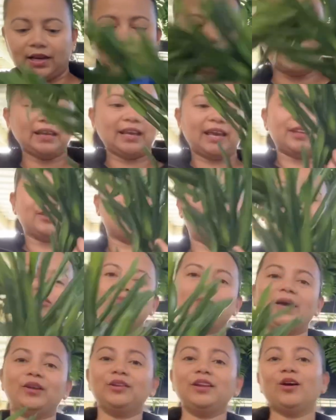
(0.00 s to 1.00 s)
Then, eto. Kung
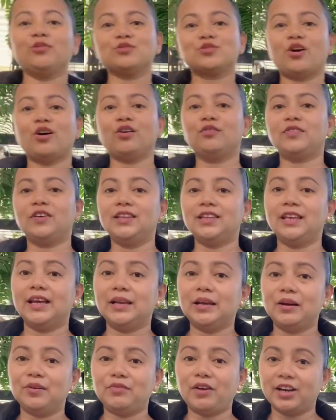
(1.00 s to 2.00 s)
meron ako sa mga India
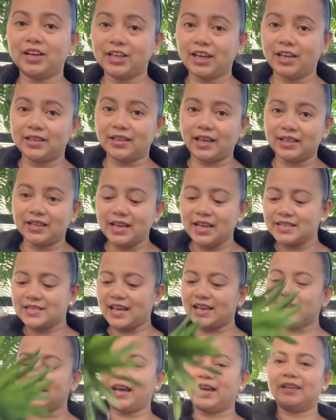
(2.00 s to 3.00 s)
na variegated, si
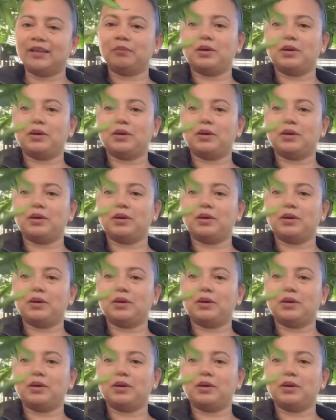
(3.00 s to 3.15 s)
Ate Ana